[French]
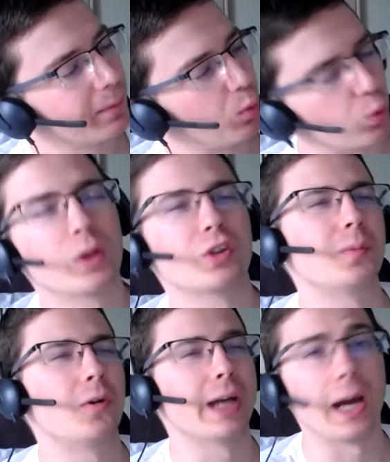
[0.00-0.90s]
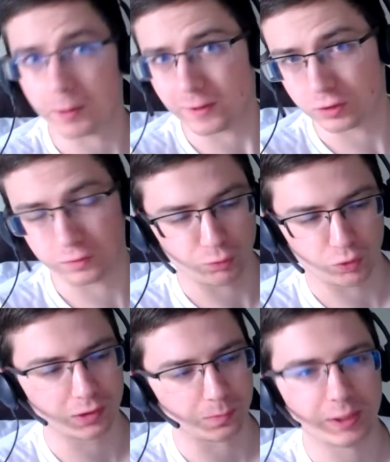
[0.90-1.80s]
Pourquoi ce manga eh ben, Je vais
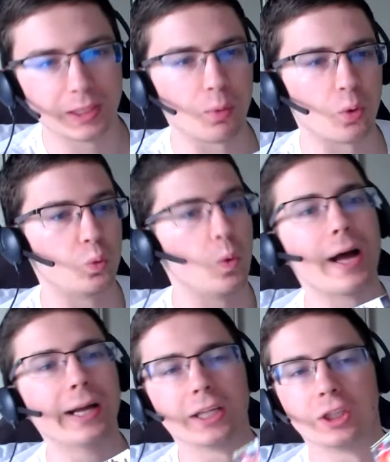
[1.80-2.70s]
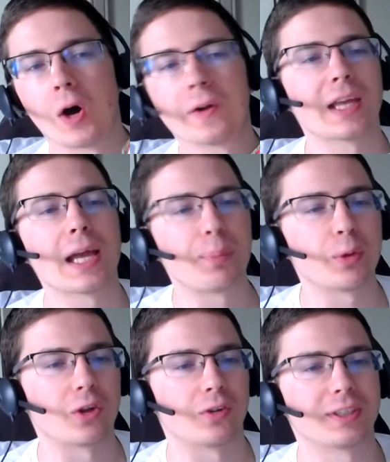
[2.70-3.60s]
vous expliquer pourquoi dans très peu de temps.